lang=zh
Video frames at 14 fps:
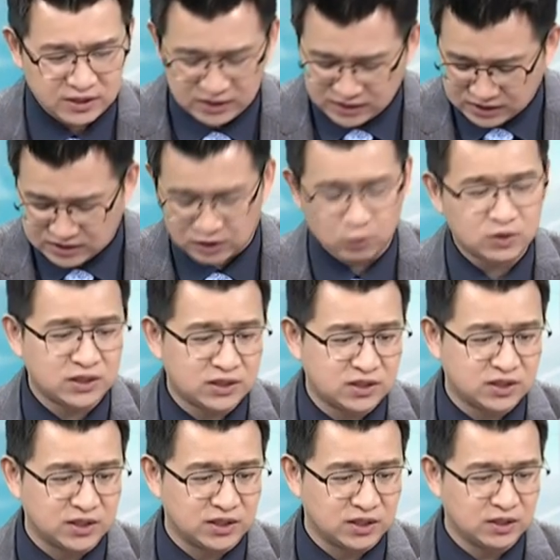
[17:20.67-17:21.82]
你一旦掌握这件
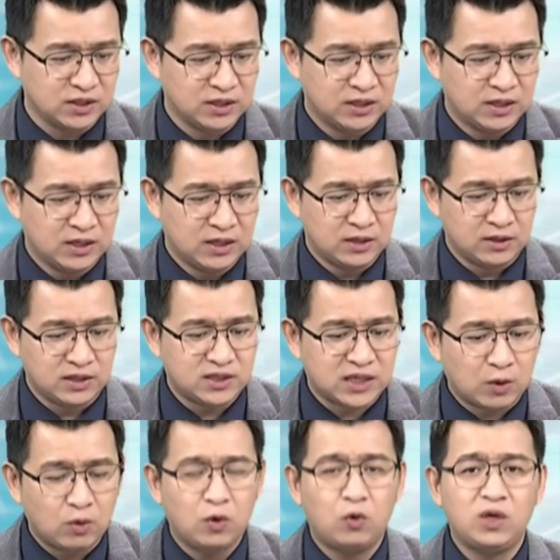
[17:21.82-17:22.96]
事情，你
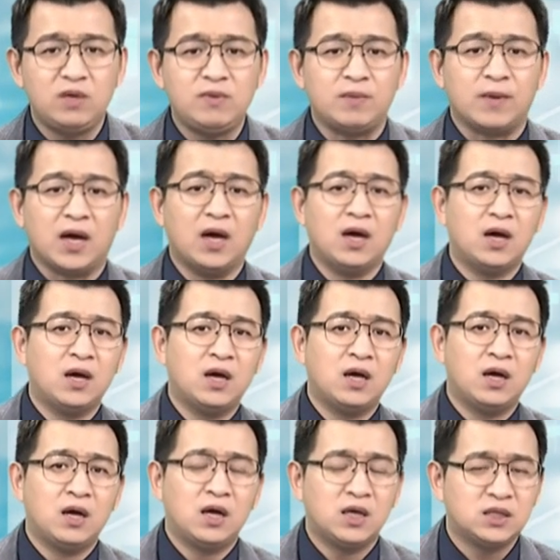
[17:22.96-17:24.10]
掌握了获利密码，
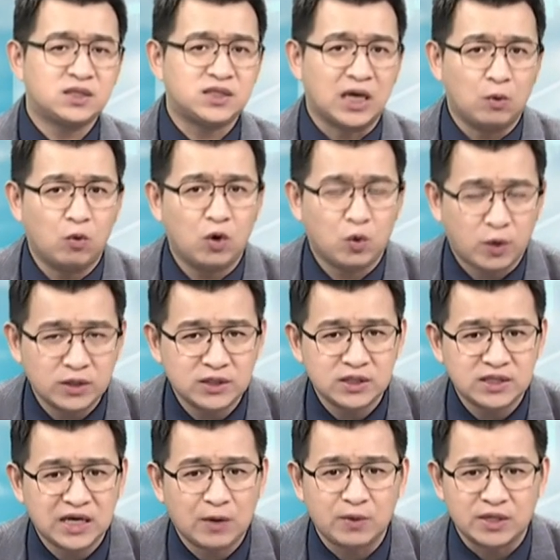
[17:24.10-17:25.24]
掌握关键
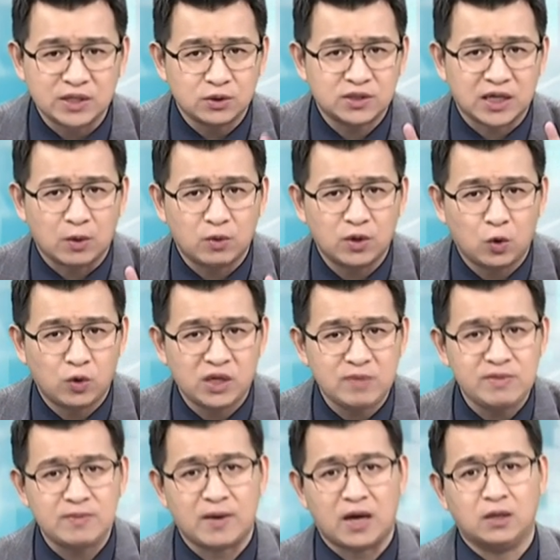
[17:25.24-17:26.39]
价位，你就掌握了获利
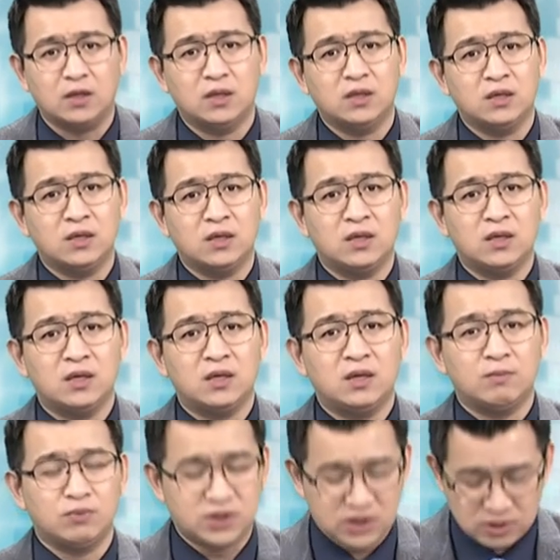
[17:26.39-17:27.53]
密码了，
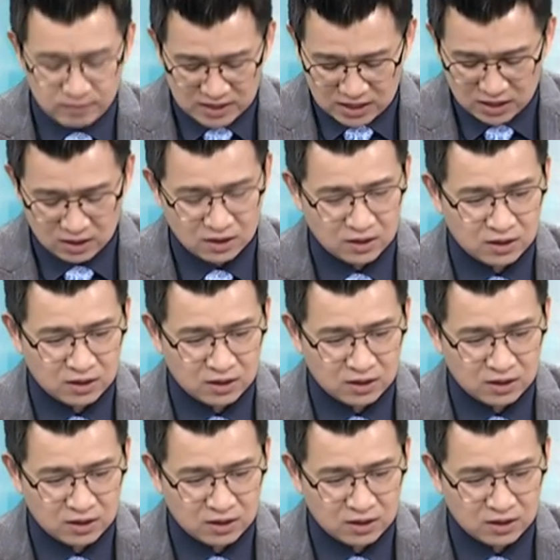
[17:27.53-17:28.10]
不是吗？